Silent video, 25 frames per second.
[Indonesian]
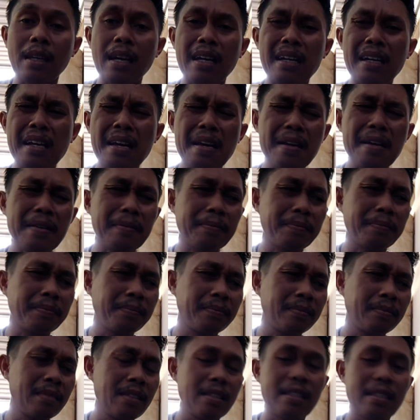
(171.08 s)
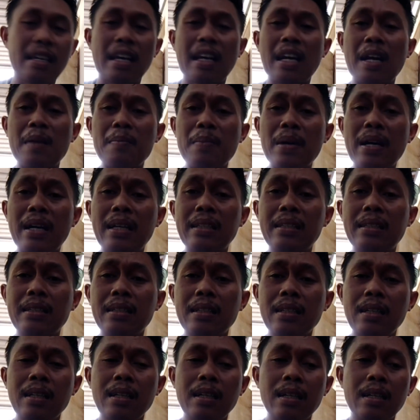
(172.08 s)
karena jarang banget
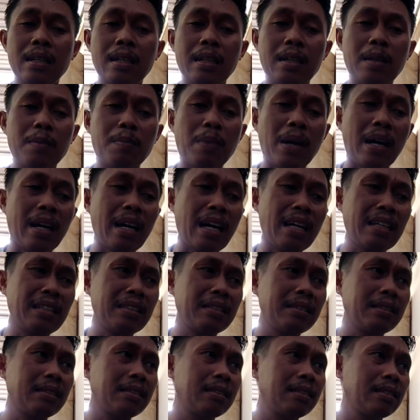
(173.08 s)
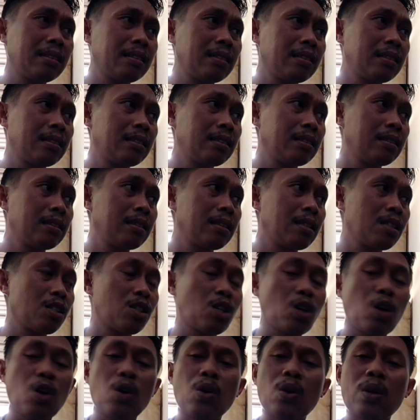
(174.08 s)
eh, bahkan
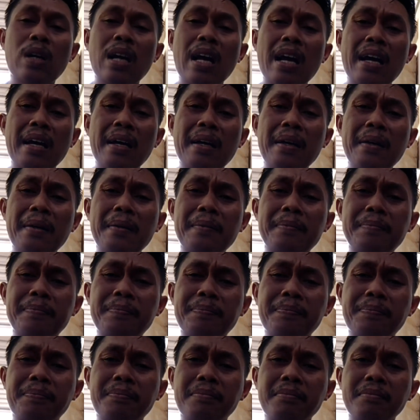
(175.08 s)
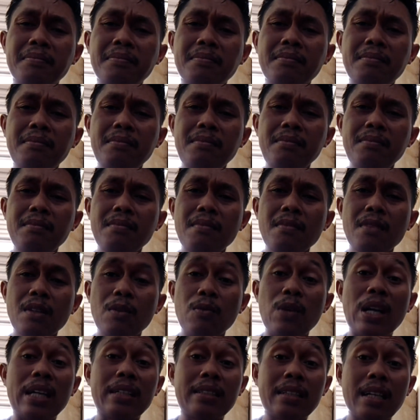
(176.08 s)
seorang
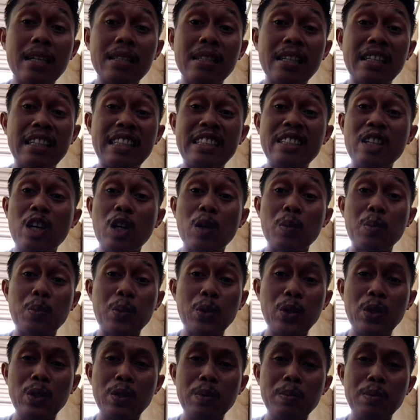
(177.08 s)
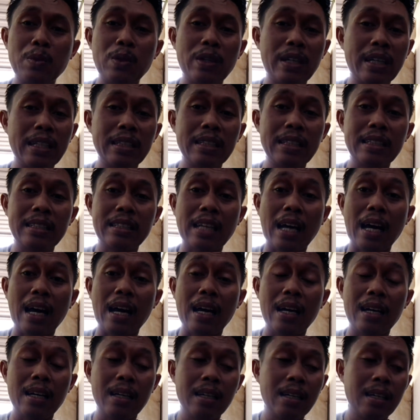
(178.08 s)
welder senior pun mungkin
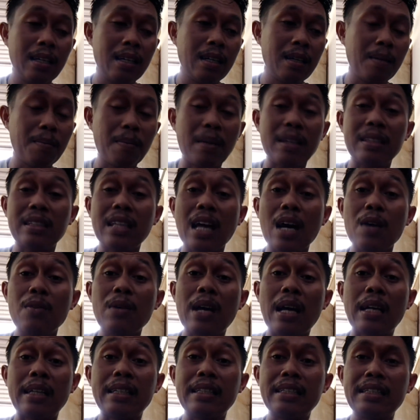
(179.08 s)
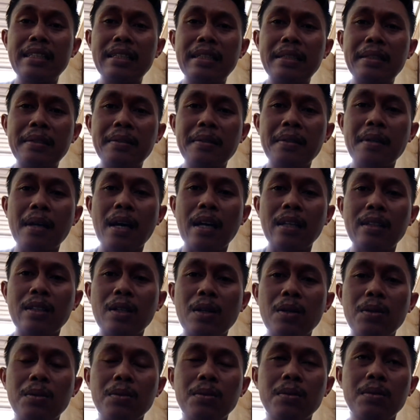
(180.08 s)
tidak mengetahui hal ini
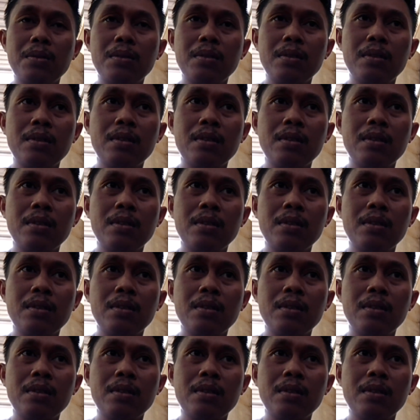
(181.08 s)
atau